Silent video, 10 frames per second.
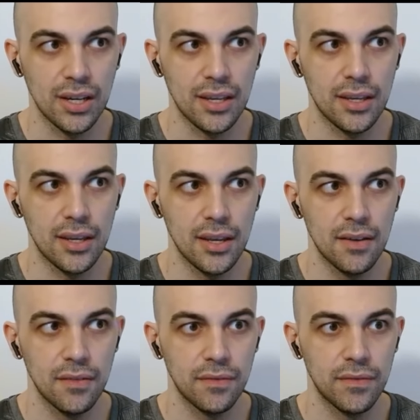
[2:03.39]
che
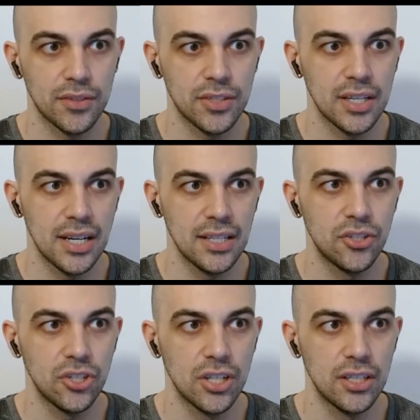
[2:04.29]
fa sì che lei
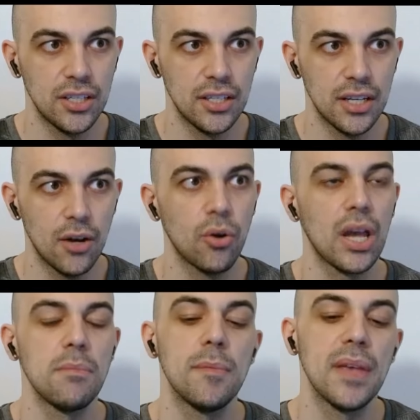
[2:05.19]
decida di dire ok
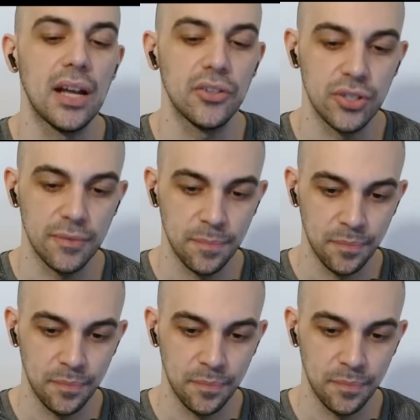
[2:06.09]
mi piace.